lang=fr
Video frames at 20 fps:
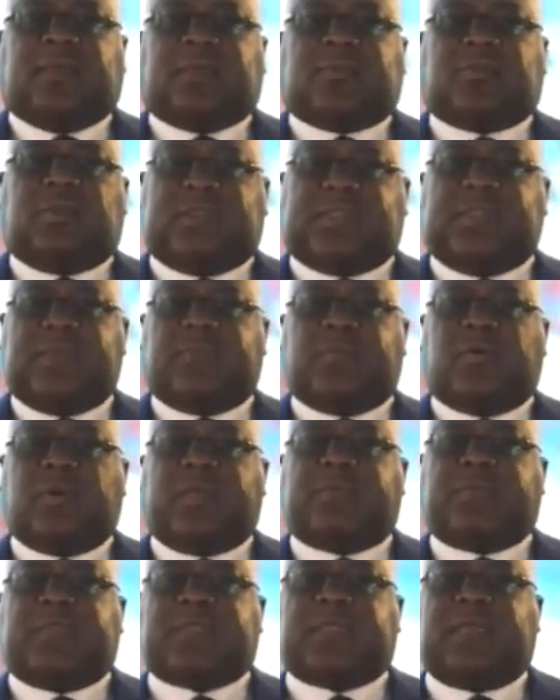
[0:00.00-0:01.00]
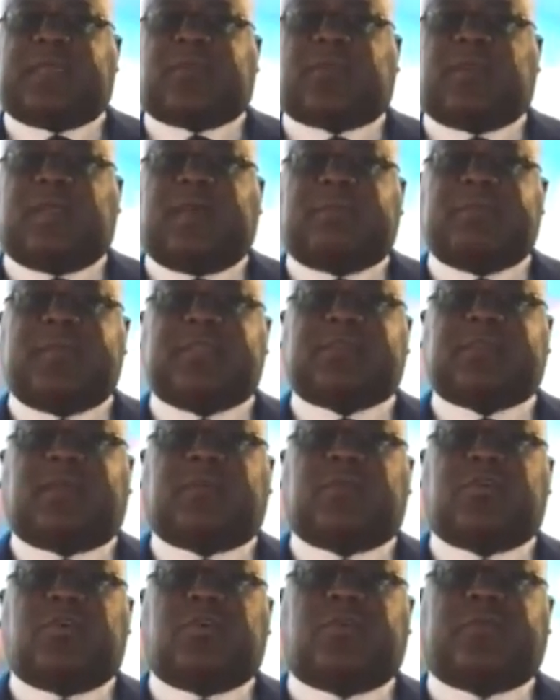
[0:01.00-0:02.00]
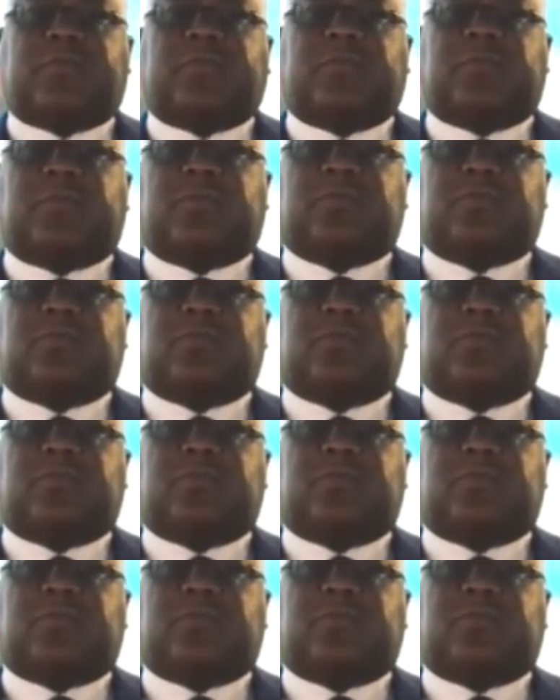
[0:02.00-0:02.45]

Ceci pour éviter que la mise en œuvre